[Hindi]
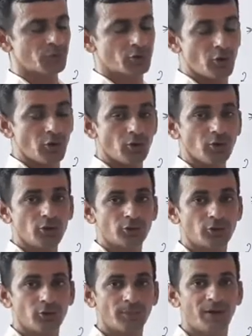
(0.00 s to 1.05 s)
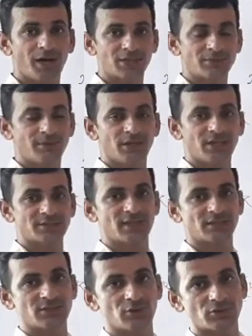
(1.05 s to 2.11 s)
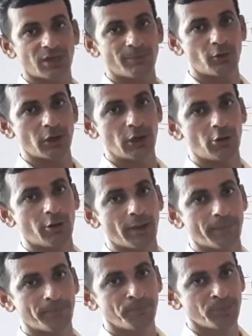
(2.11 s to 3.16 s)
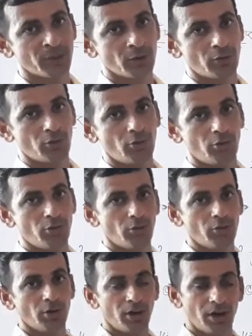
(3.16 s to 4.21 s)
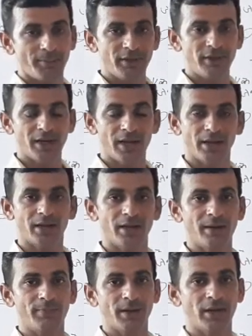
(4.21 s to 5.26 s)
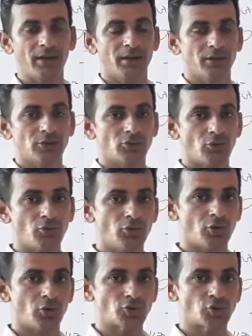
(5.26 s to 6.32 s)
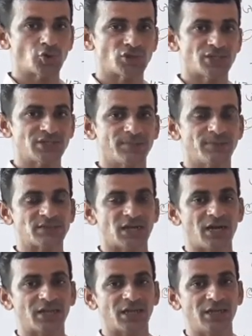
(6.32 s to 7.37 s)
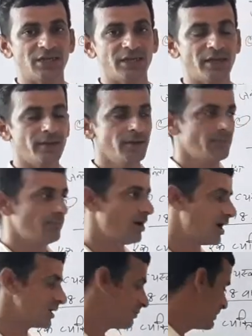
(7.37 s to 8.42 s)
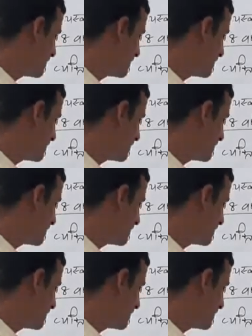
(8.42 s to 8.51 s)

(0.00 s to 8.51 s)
क्यों क्योंकि भारत में अनेक जाति और धर्मों के लोग हैं अमीर हैं गरीब हैं तो उनको शोषण से बचाने के लिए भारत में